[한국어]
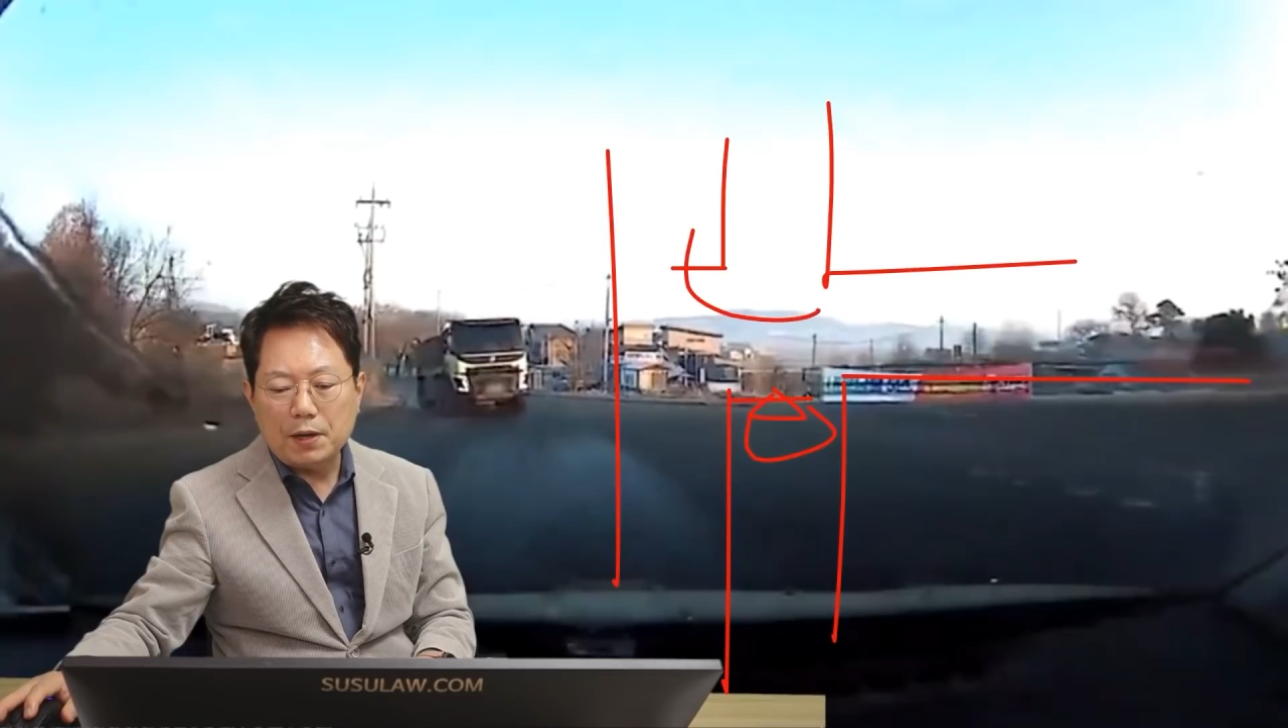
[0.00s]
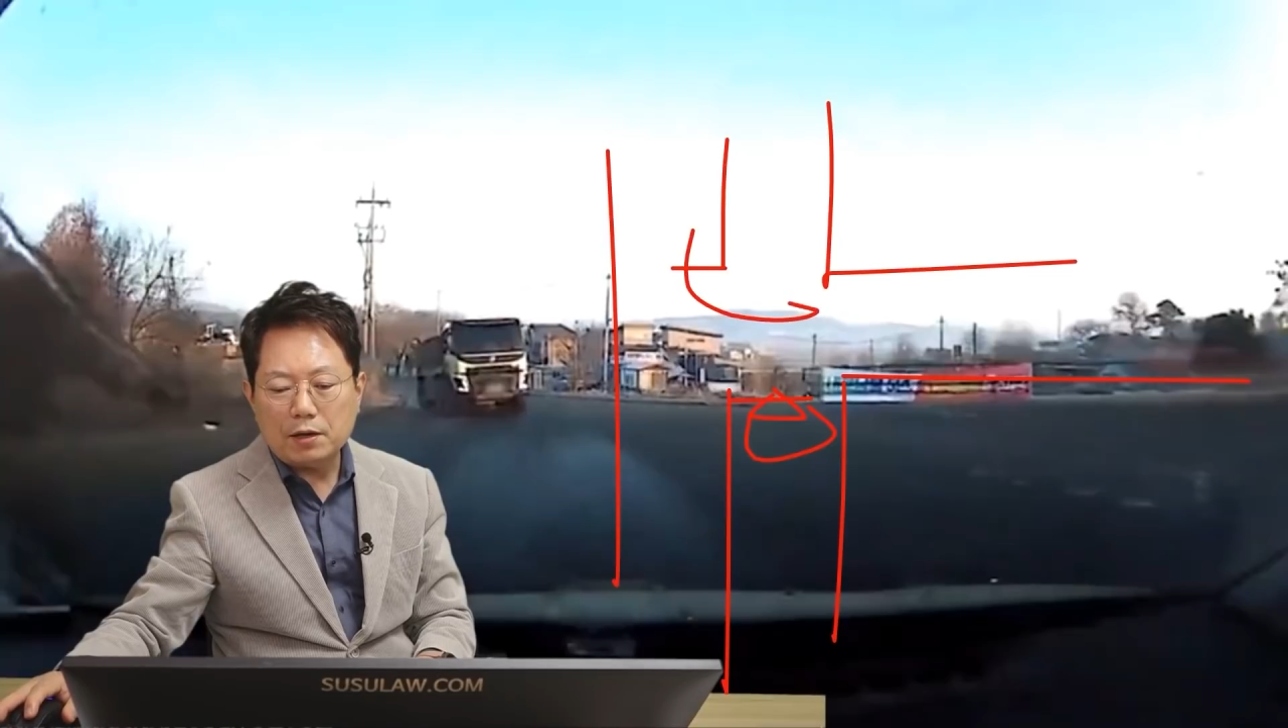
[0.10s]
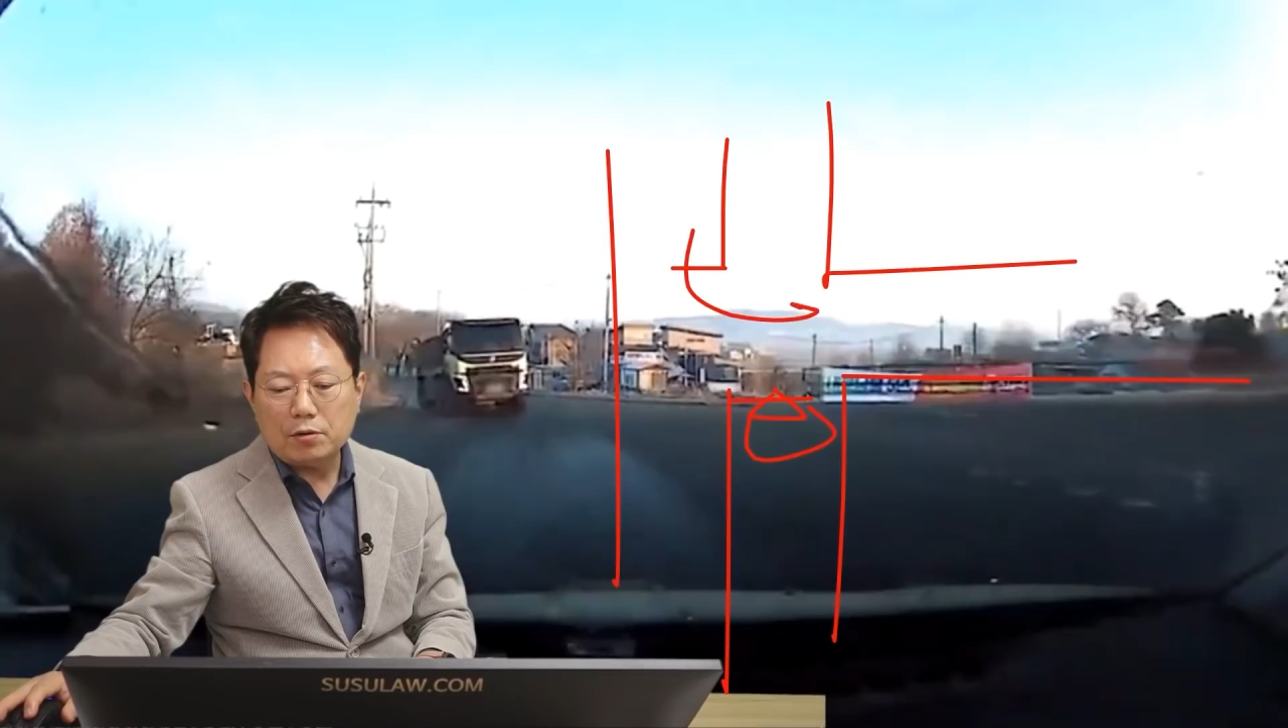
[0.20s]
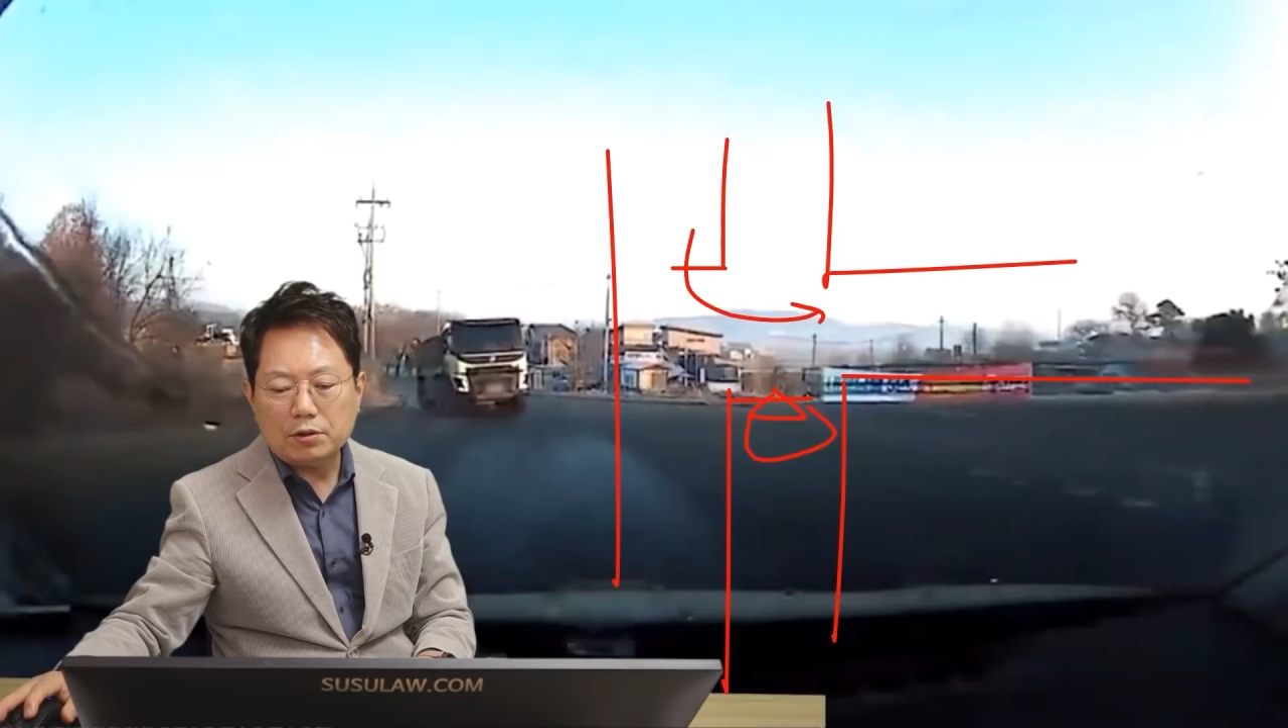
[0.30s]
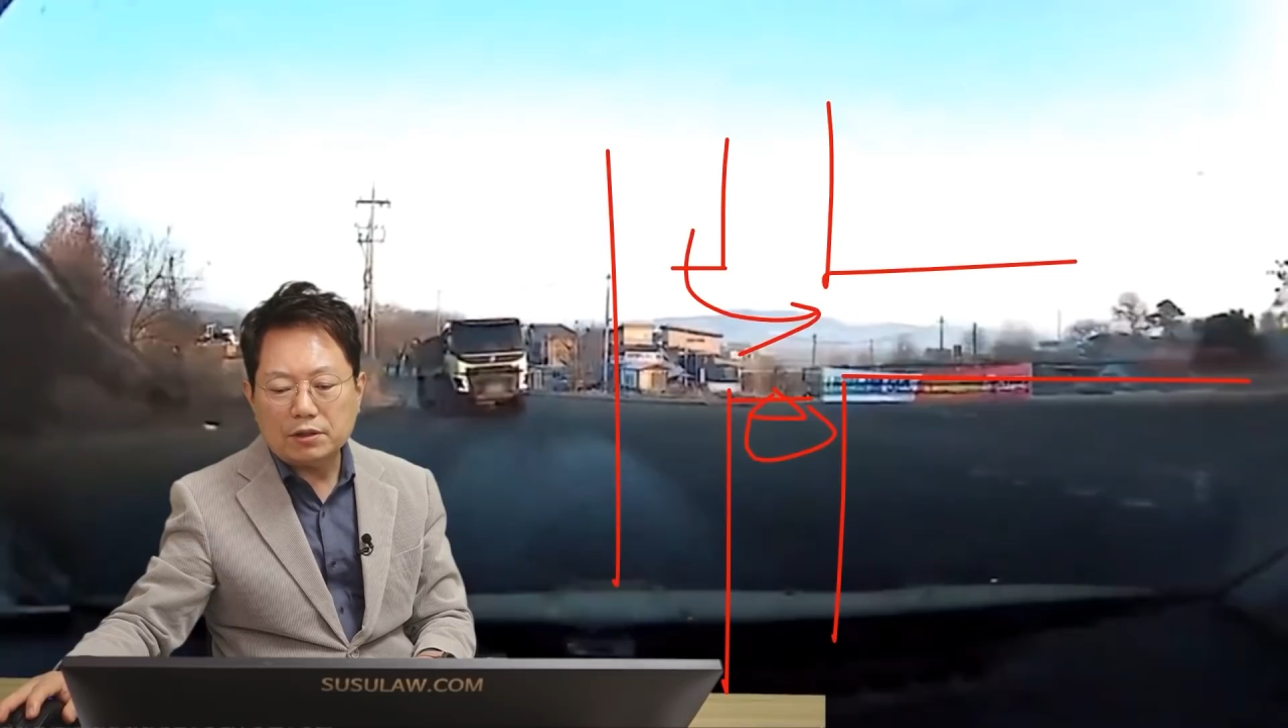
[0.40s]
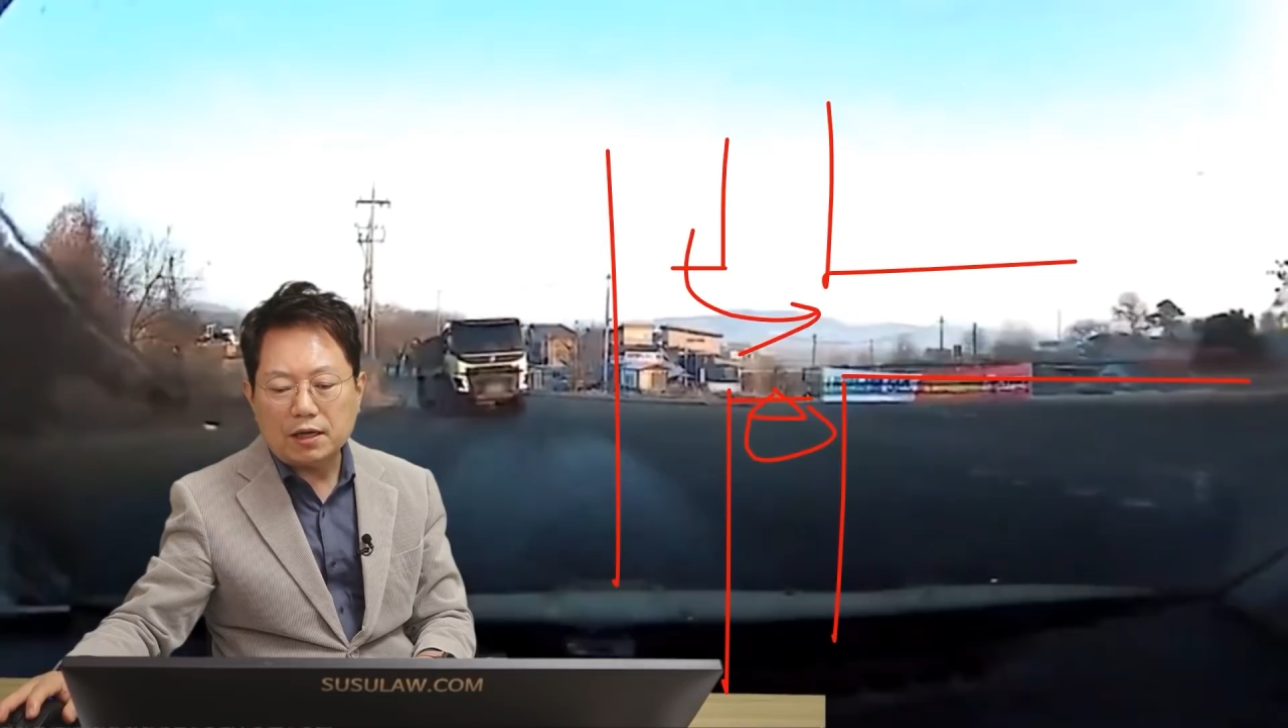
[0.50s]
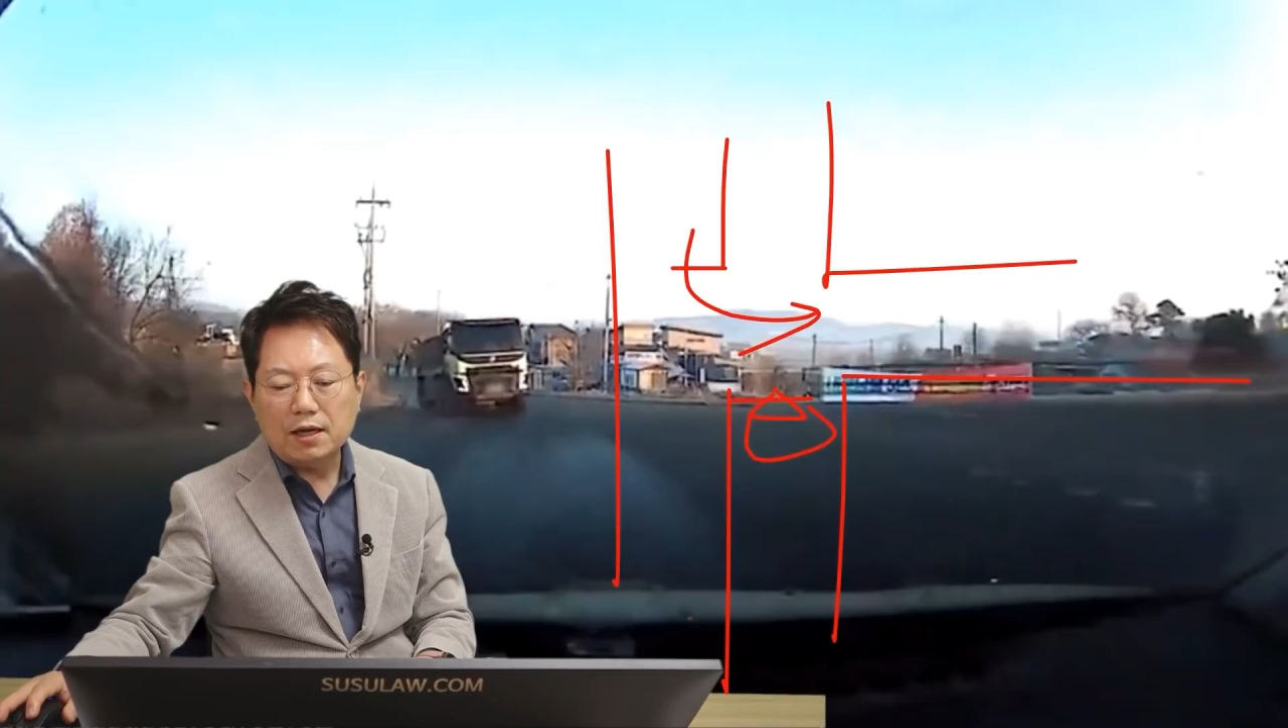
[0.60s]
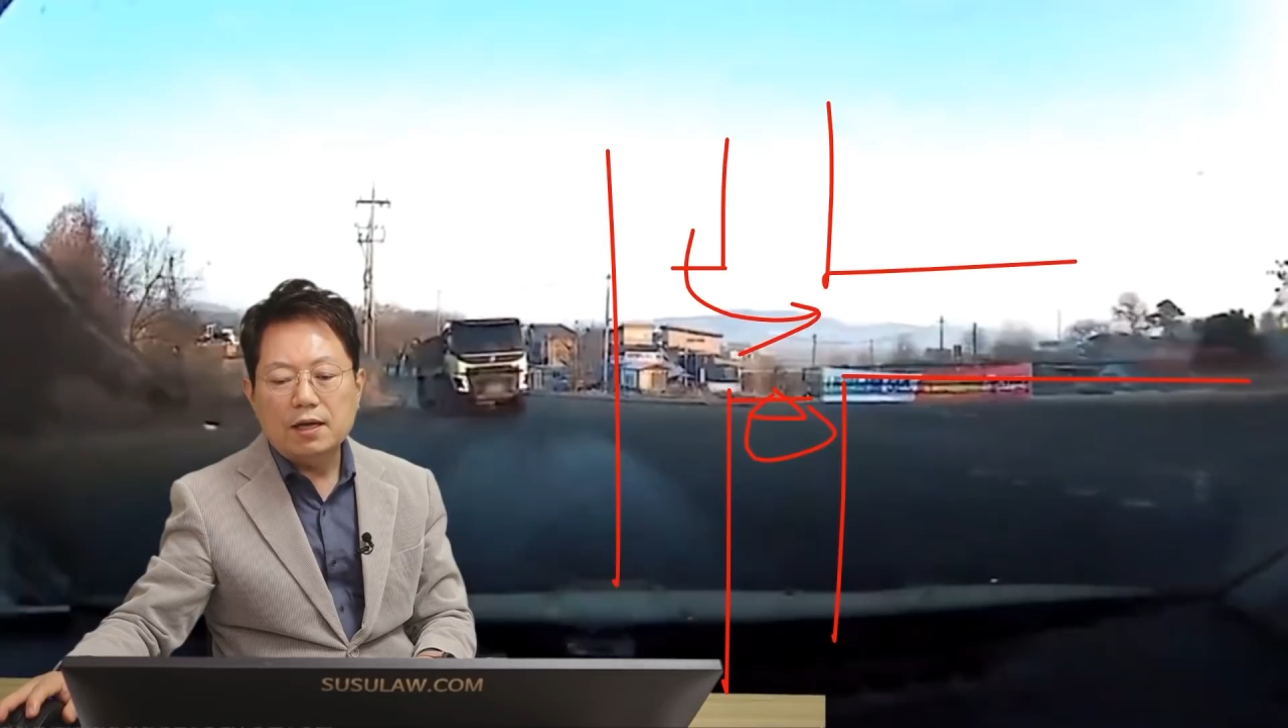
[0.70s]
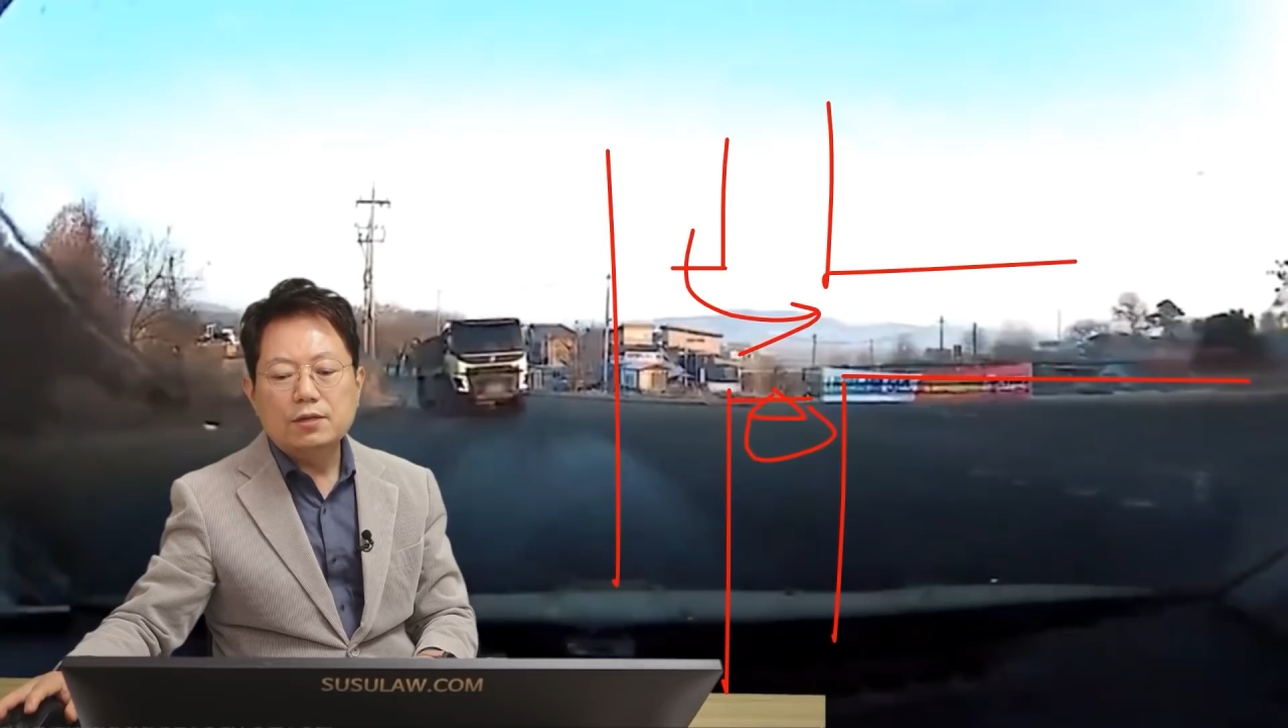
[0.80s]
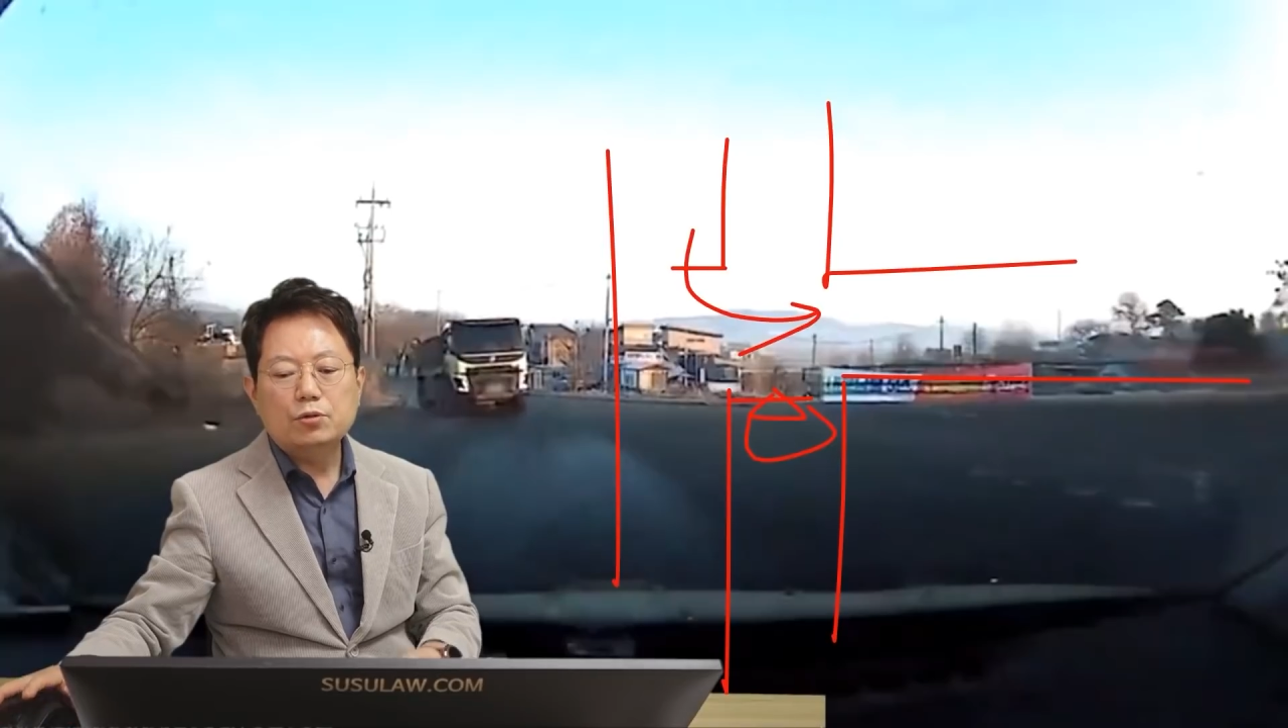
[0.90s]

팍 꺾었다.